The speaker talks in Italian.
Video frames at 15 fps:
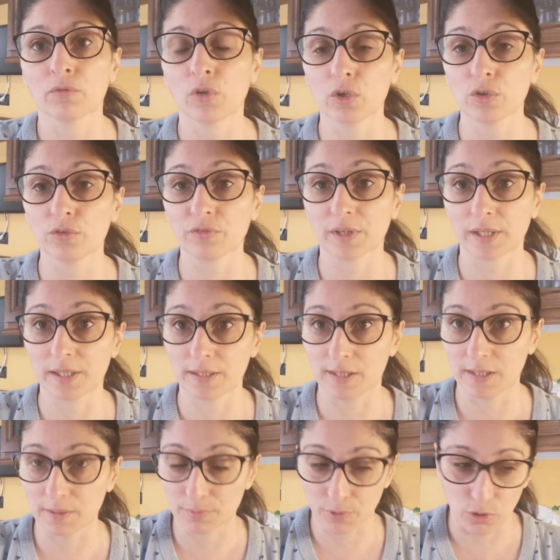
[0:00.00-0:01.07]
voglio fare
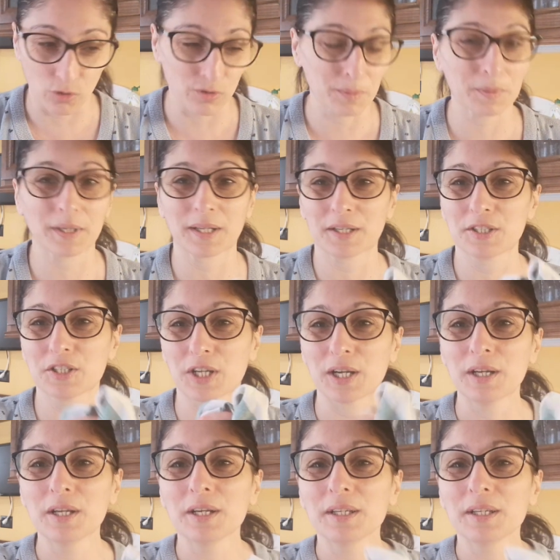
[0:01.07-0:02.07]
delle prove perché già